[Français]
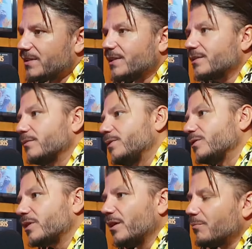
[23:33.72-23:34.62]

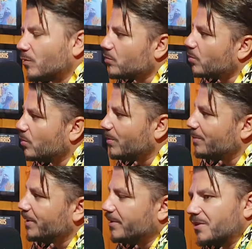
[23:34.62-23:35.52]
Exactement, très bon son,
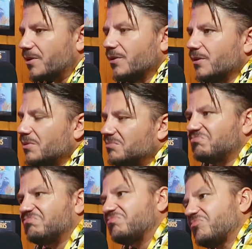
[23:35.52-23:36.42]
Babylon Club.
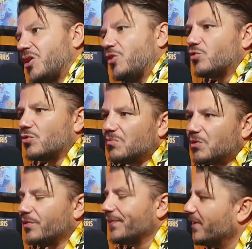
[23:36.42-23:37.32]
Ah, belle boîte Tout le
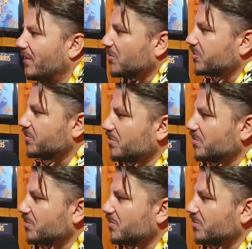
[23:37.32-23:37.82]
monde danse, tu